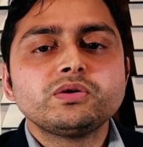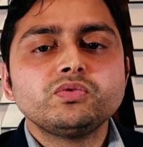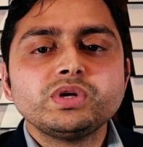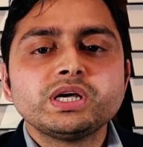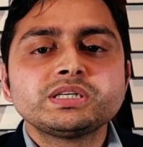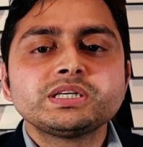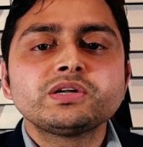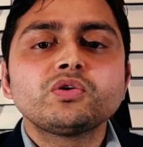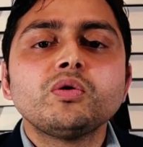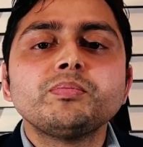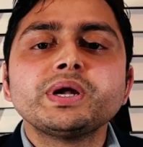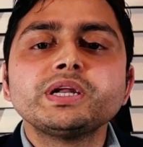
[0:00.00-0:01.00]
ঘুরে আসেন
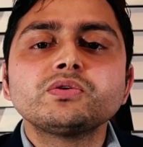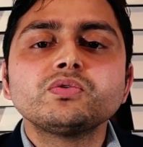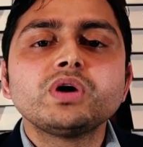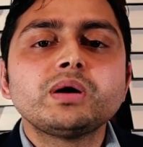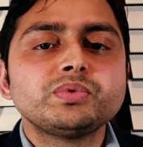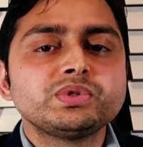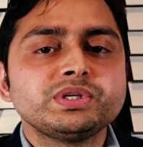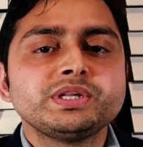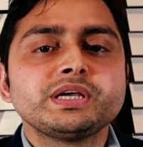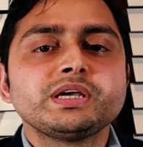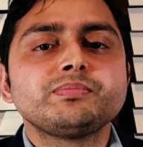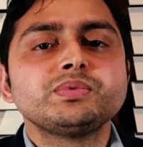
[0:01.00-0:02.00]
কোম্পানির কোনো আপত্তি
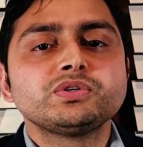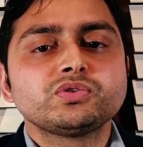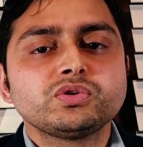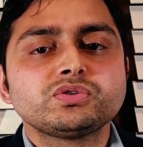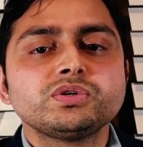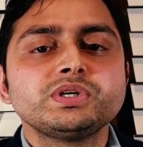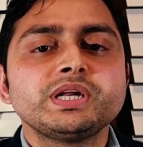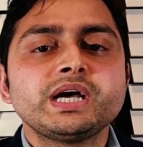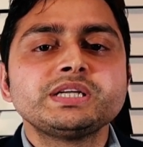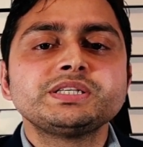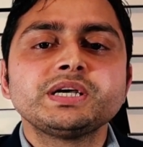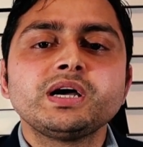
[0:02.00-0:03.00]
নেই আপনি সশরীরে
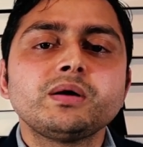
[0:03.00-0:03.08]
আইসে